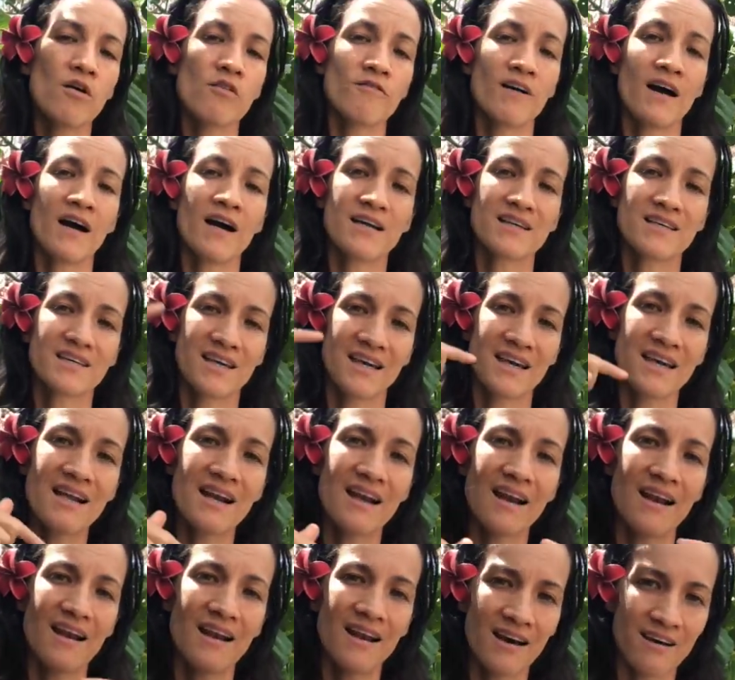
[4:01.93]
on va créer
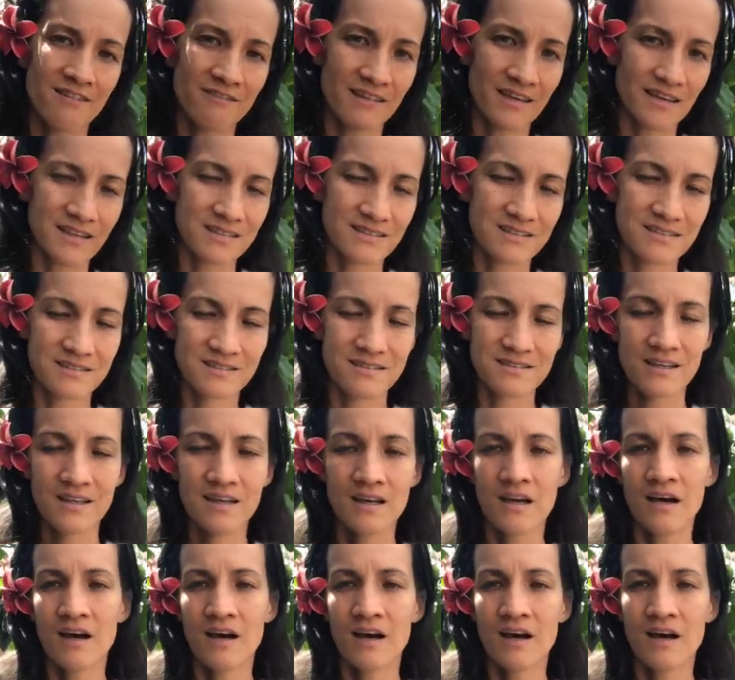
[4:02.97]
l'inverse.